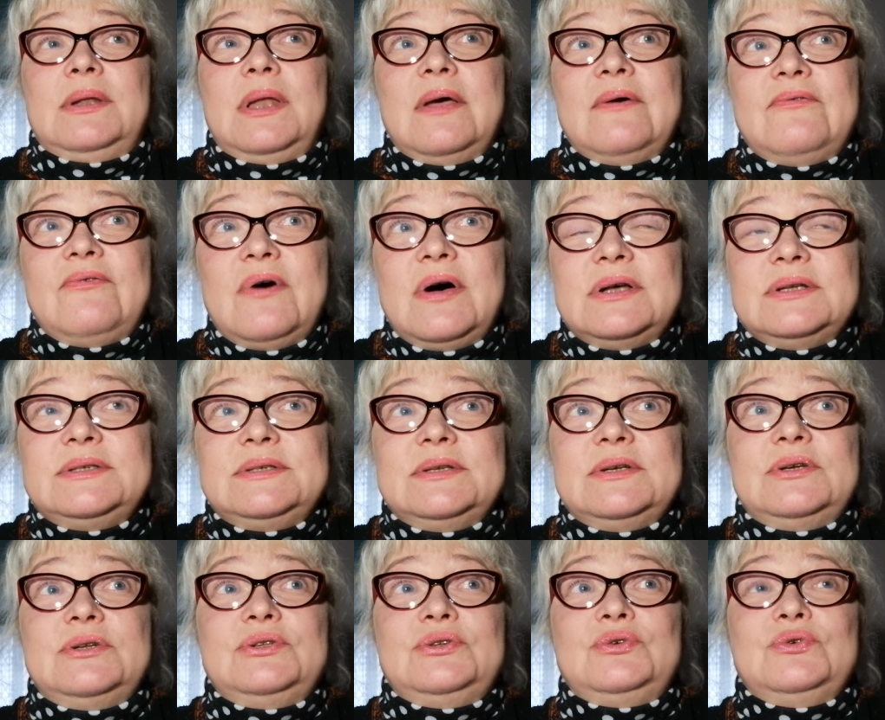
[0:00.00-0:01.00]
для вас
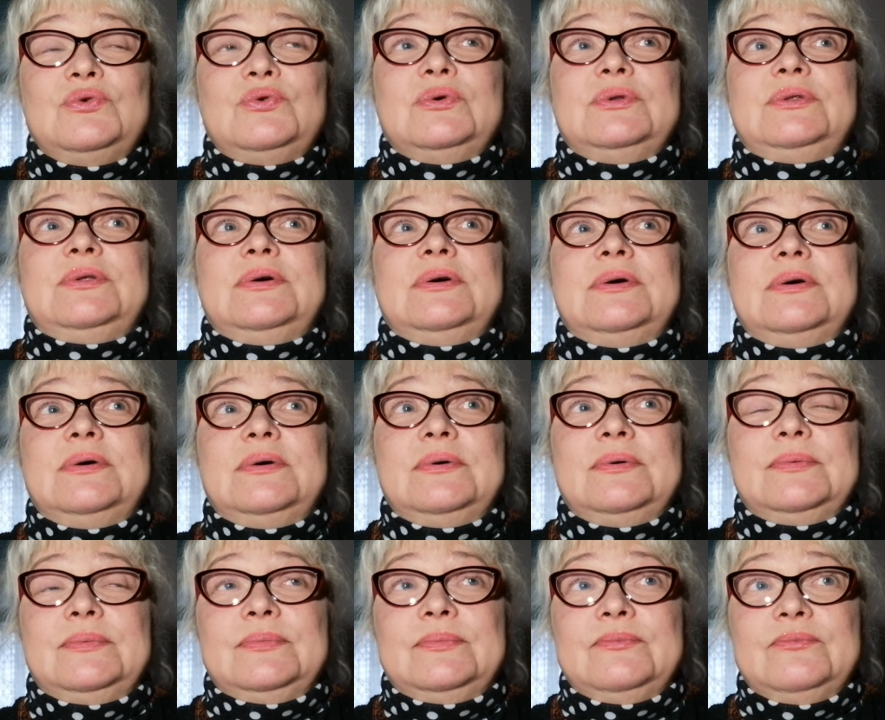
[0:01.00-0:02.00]
идет
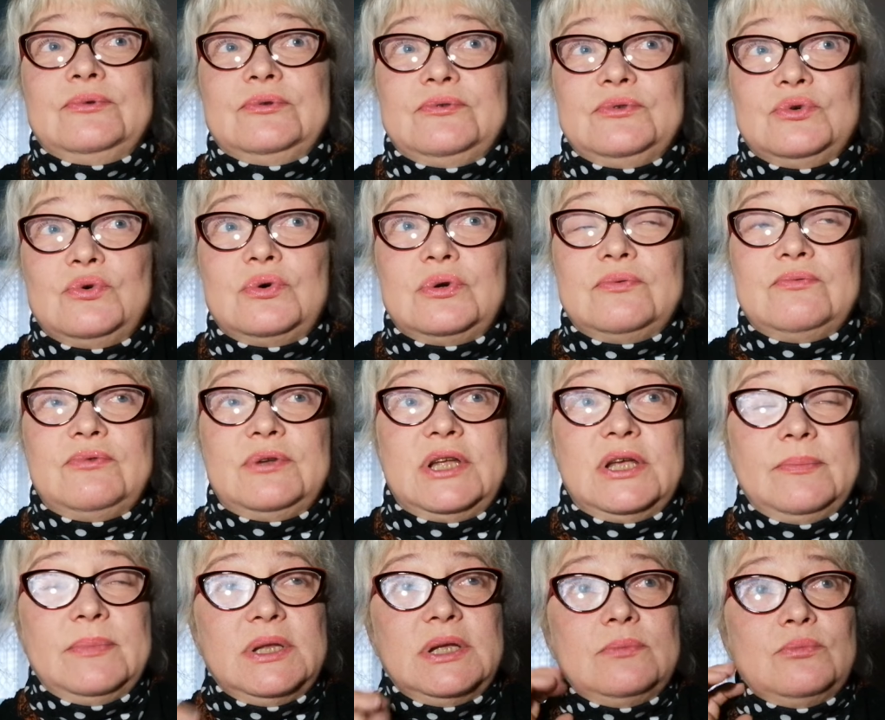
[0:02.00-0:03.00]
вот в скором
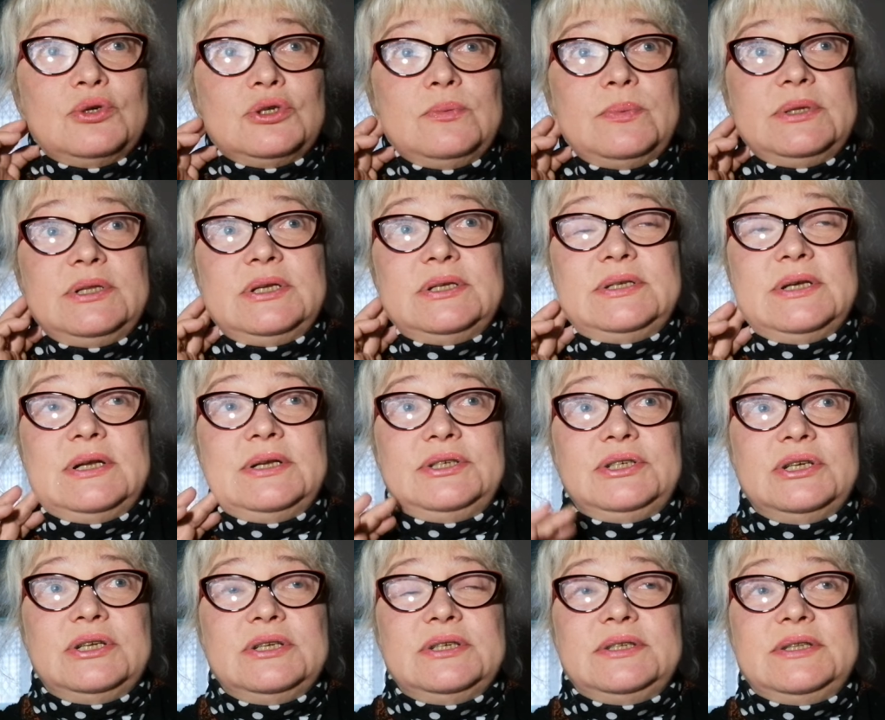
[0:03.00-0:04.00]
времени, может быть, недели
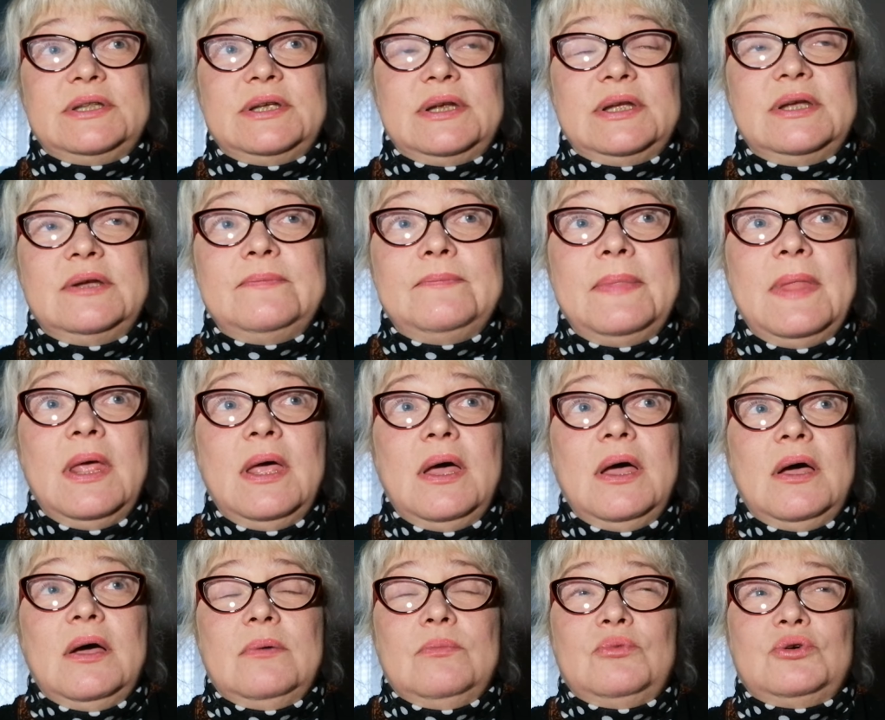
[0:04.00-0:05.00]
через три,
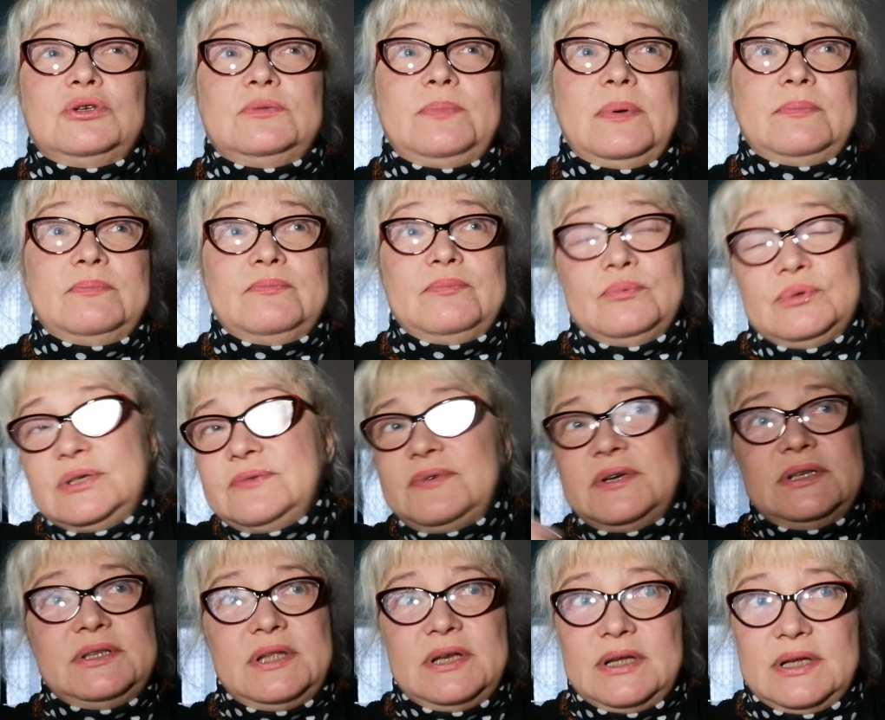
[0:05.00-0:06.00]
может, там
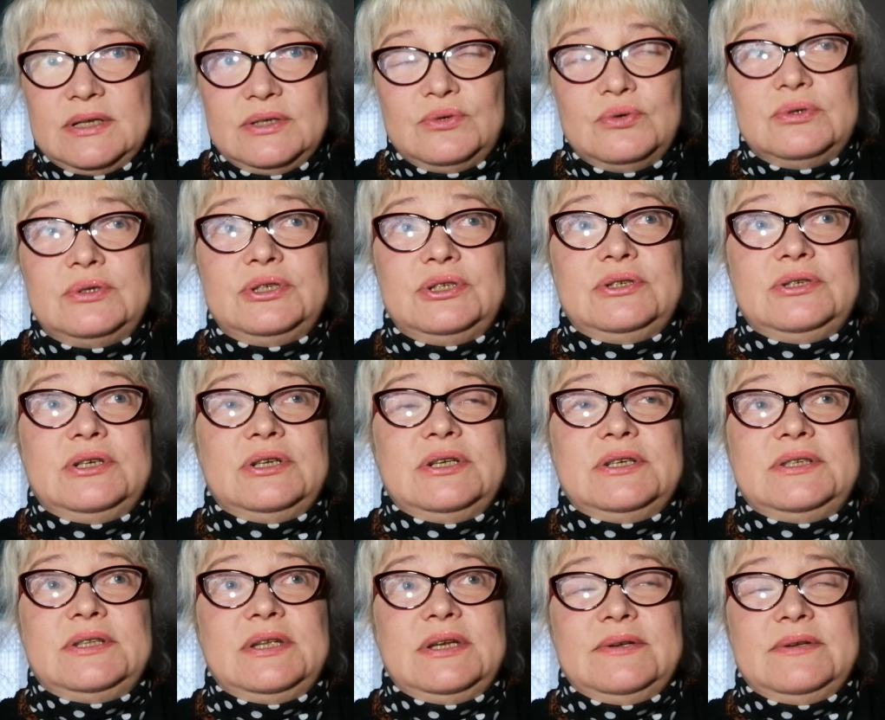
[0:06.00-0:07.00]
цифра 3 идет,
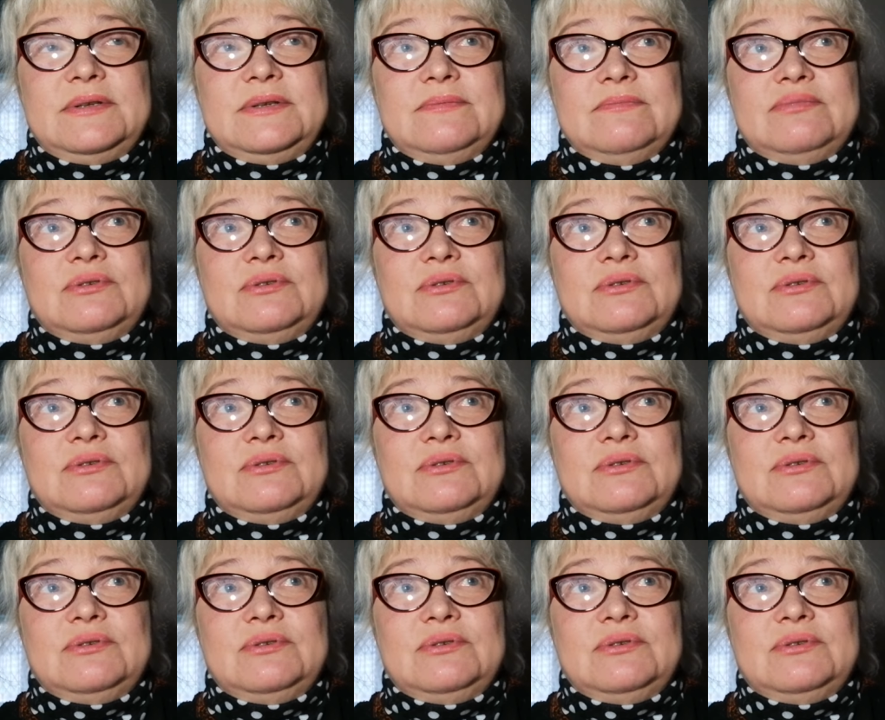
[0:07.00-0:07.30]
через три